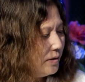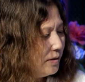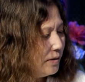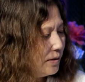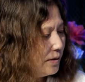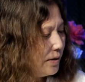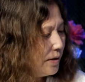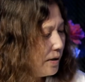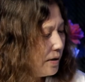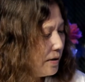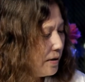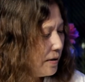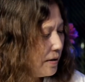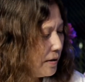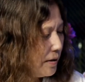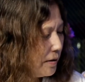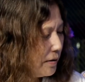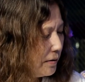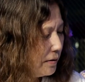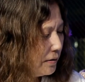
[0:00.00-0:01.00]

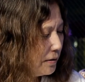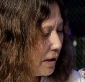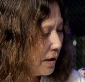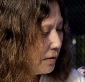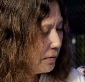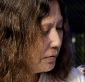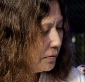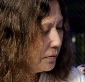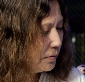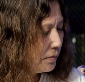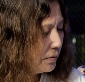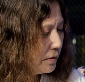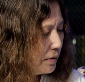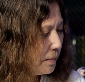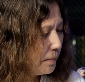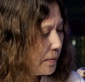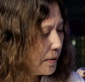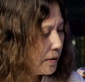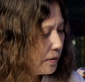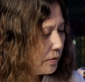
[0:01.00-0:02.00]
であの
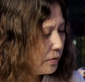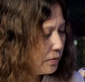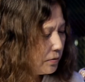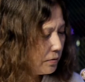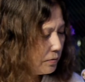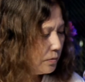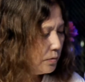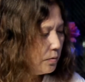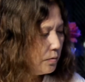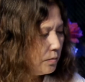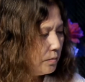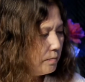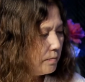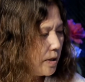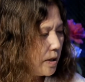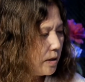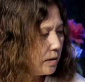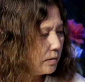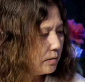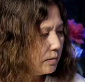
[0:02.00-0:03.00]
やっぱりその
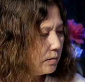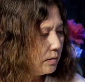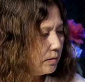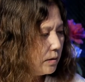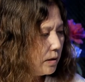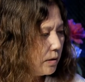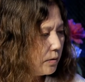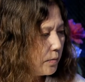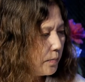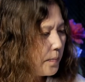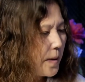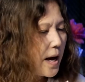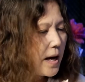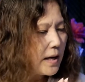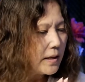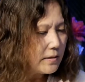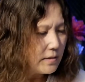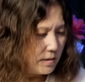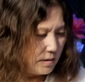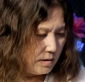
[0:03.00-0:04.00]
まあ。えーと
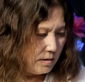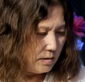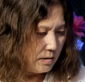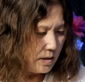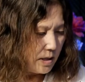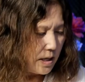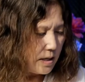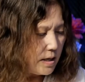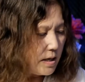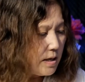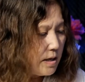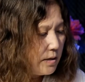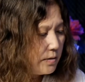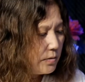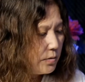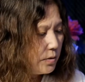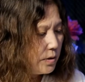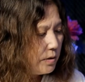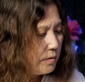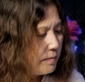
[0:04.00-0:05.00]
パーツから
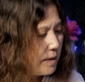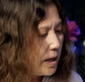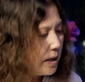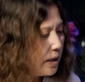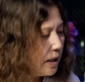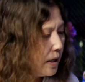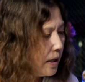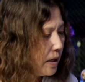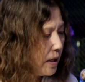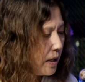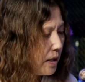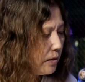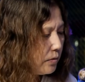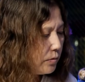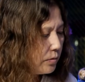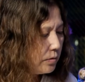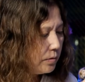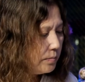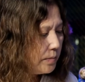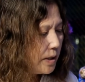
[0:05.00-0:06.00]
それは、えー
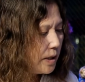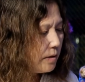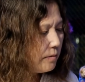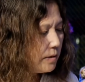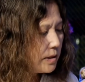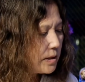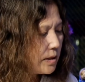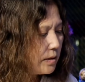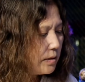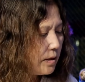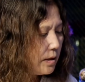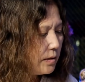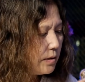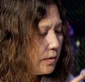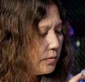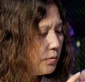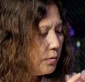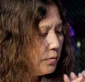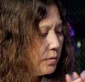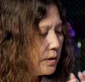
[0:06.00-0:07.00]
と組み合わせていて
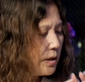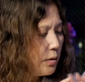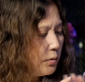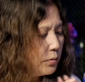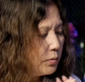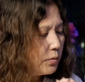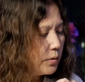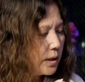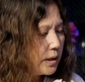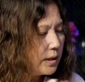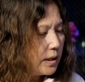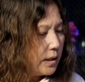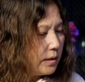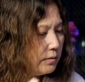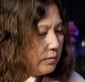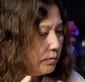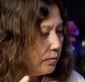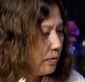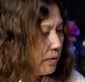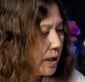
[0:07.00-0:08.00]
どんな音が出
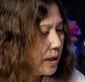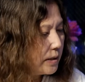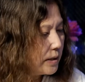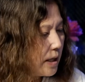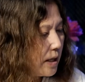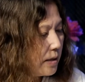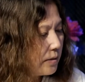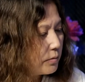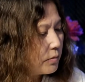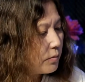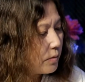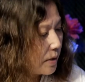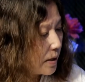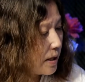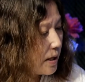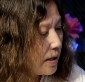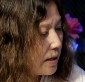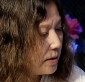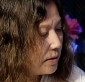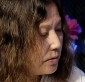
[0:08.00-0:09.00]
るのかなと
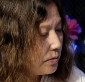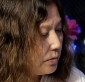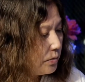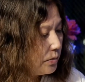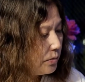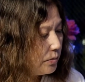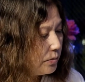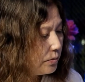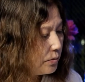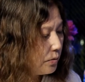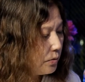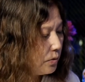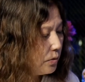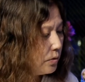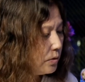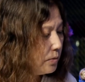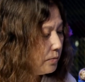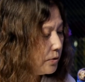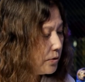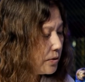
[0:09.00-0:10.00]
かそういうとこ
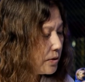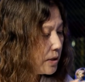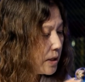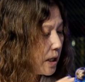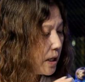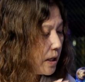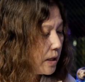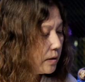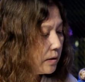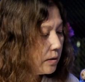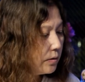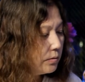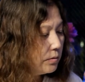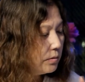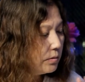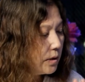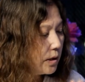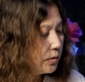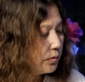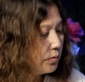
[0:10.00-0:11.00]
ろにもつながってく
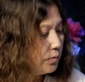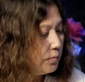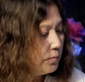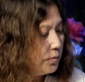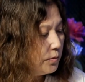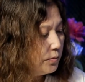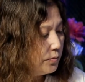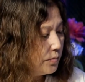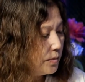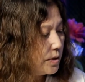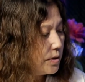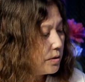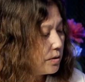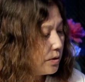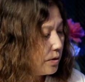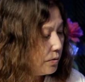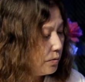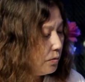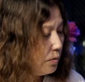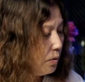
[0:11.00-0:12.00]
るかと思うんです
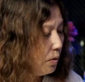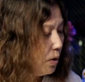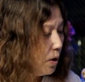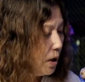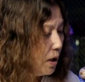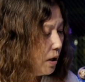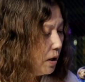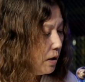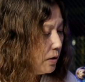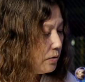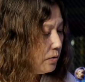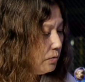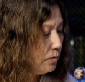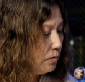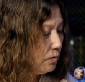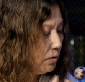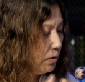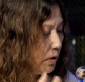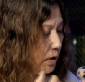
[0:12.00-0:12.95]
けど、その